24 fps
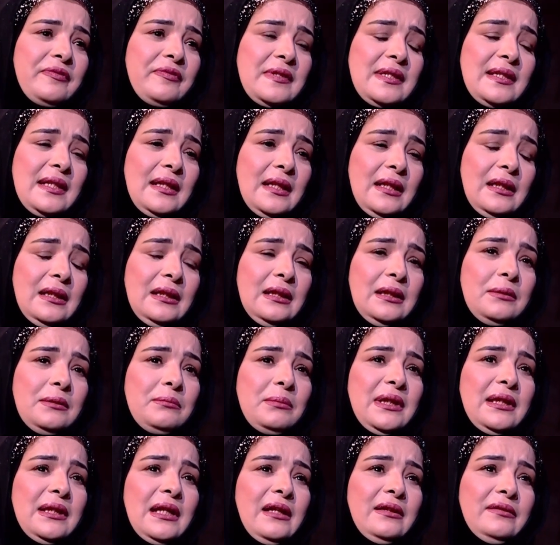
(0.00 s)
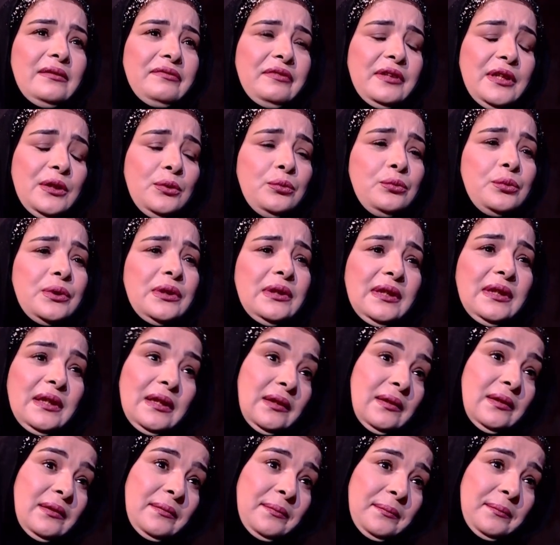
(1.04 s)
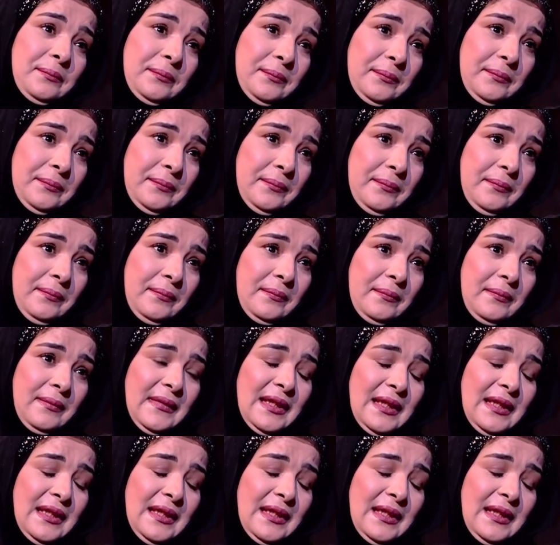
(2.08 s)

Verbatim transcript: في ذهني من 2002 مم.